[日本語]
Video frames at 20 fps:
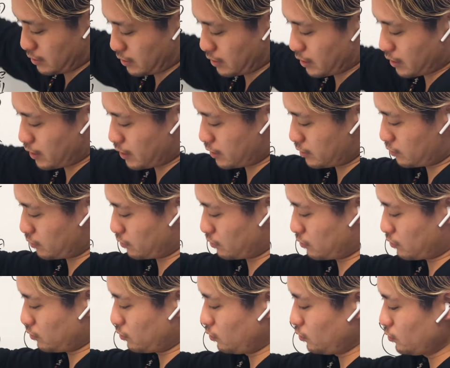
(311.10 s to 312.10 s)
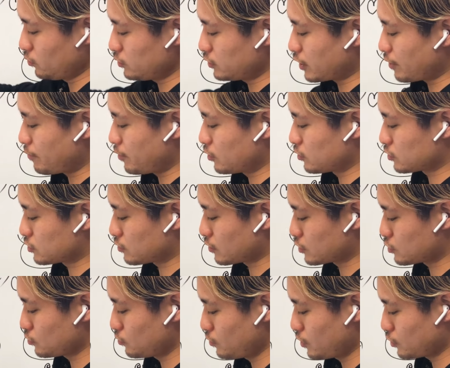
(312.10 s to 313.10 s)
えー、っと、怒ったメロスは
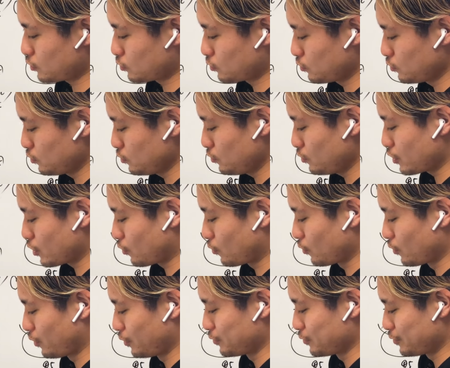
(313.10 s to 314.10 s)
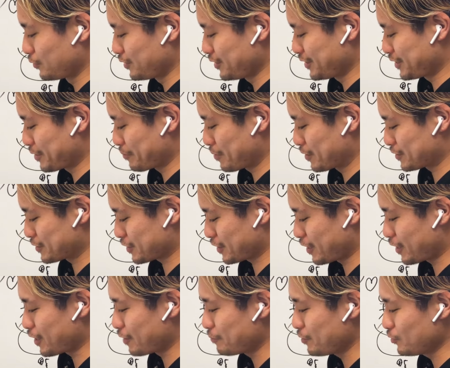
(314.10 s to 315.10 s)
その後どのような行動に出ます
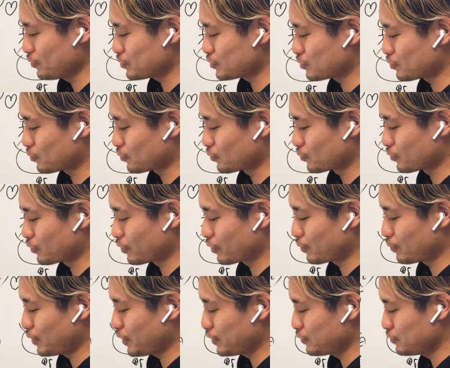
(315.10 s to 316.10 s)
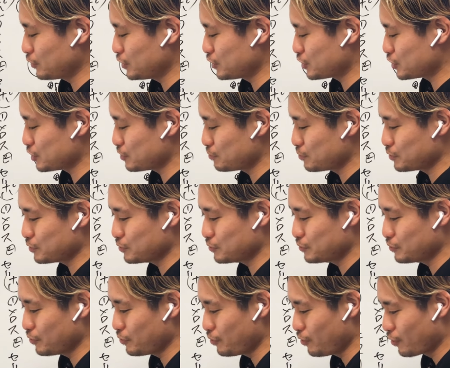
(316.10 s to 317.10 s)
かメロスの行動がわかる一
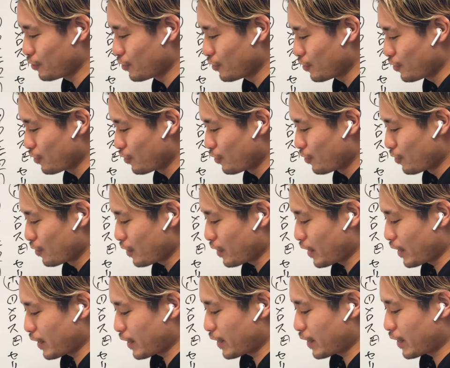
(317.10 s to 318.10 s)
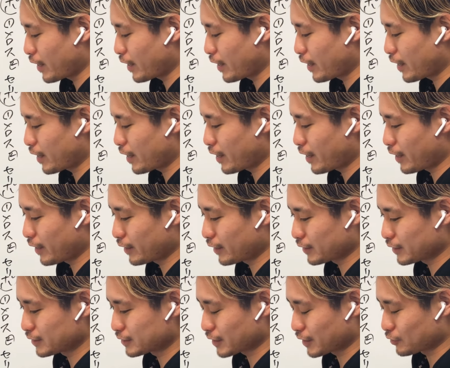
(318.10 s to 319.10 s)
文を、えー、書
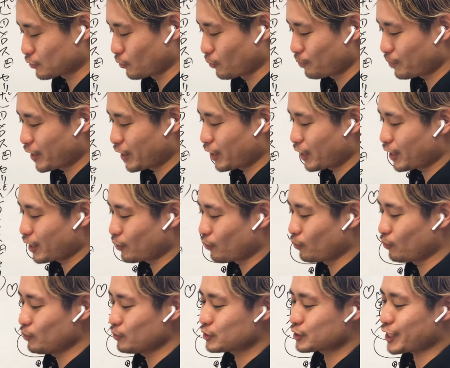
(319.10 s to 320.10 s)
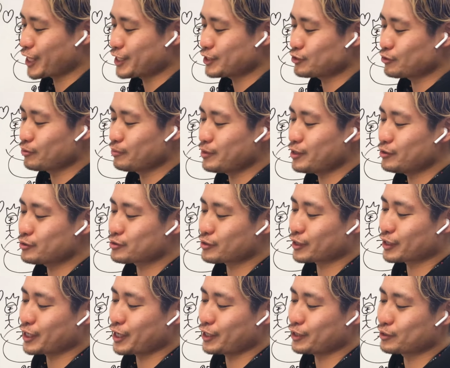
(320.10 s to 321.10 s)
けなさいと。だから、ここの最初のメロスは
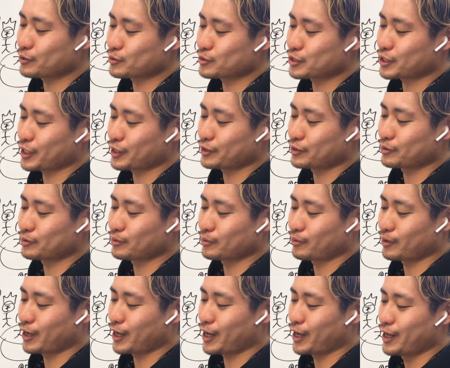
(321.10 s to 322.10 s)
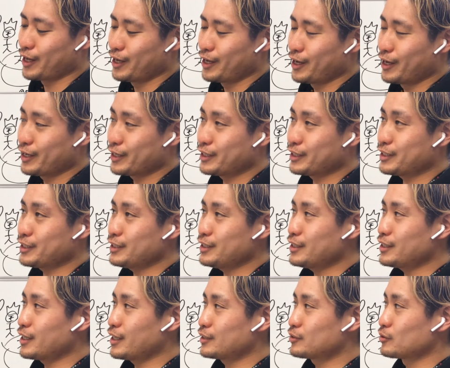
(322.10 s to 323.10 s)
激怒したっていうのは、いき
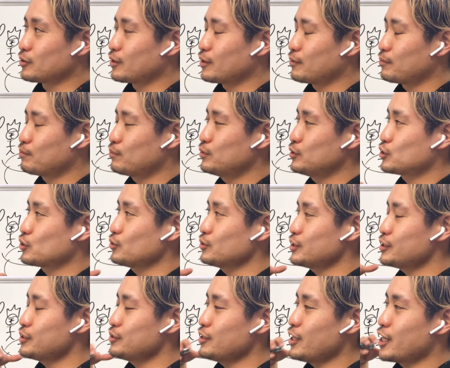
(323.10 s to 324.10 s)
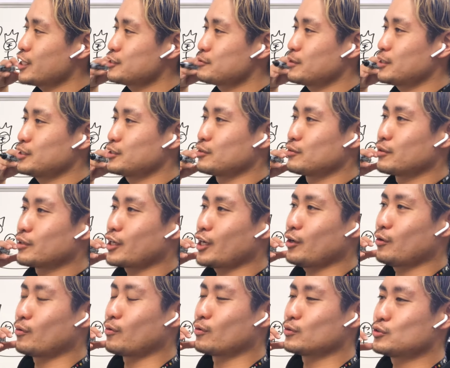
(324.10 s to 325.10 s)
えっとね、小説の始まりっていうのは
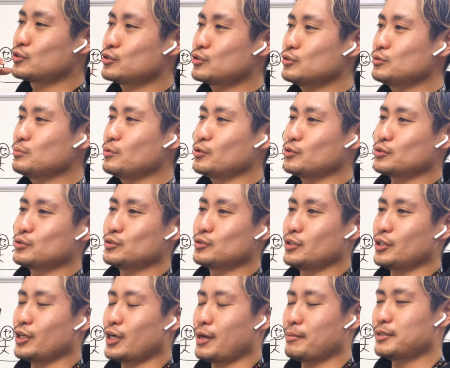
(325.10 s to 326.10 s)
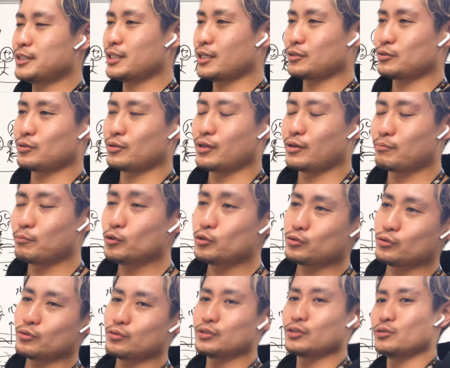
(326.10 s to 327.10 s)
結構注目浴びたいというか、もっ
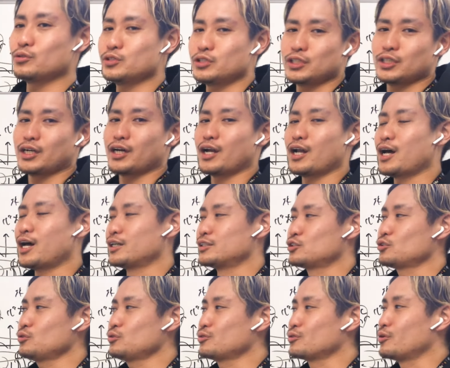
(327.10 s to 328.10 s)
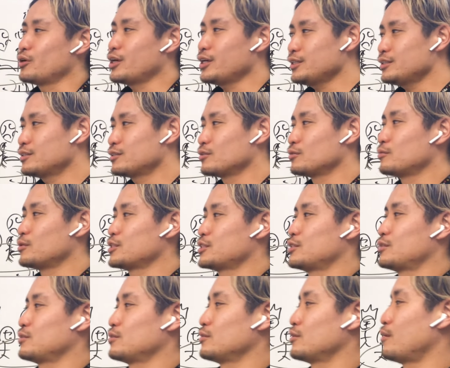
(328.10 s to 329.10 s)
と読んでほしいから、ちょっとえって思わ
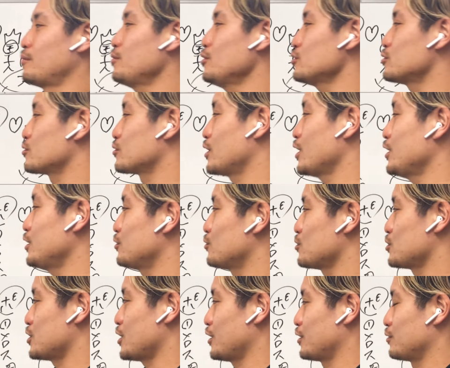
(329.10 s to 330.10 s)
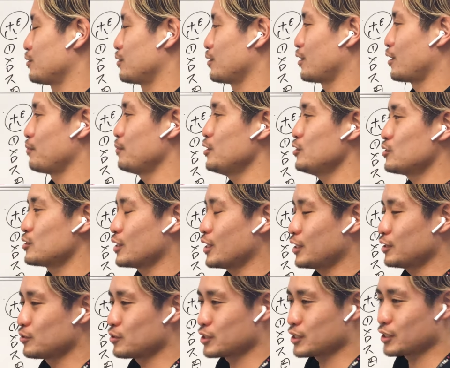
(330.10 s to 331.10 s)
せるような、メロス激怒したって言ったから、メロス
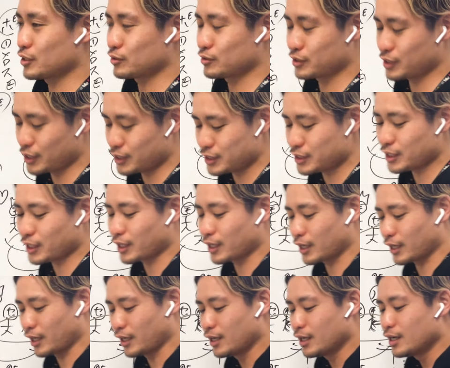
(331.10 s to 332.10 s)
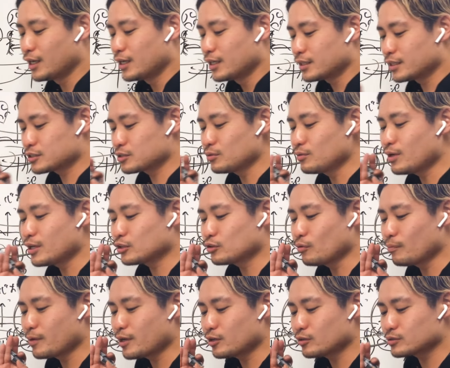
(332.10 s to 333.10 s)
激怒した理由全然書かない。で、その後
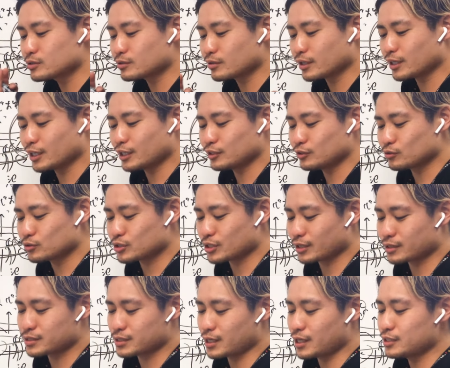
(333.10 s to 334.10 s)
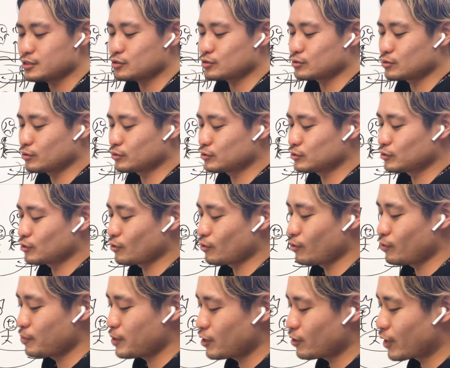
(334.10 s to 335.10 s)
メロスは激怒したって36
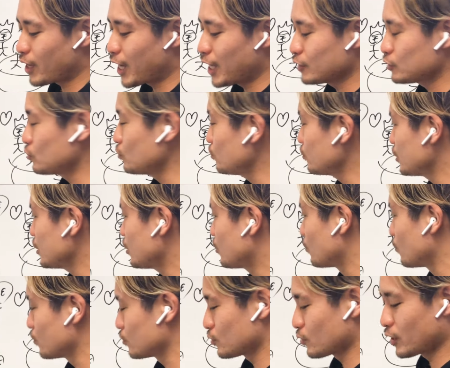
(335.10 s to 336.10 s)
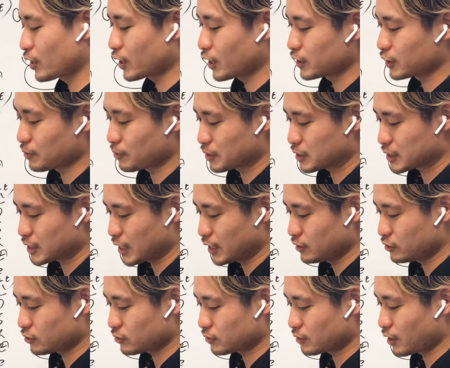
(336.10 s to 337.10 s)
行目の後に行動が書いてます。
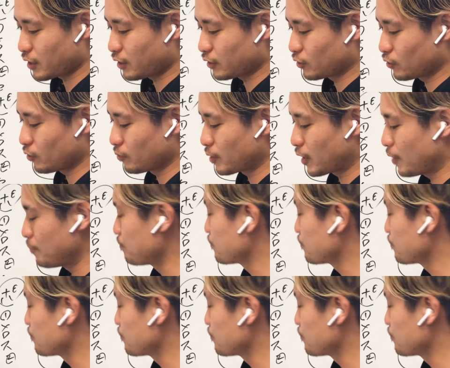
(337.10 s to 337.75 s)
37行目。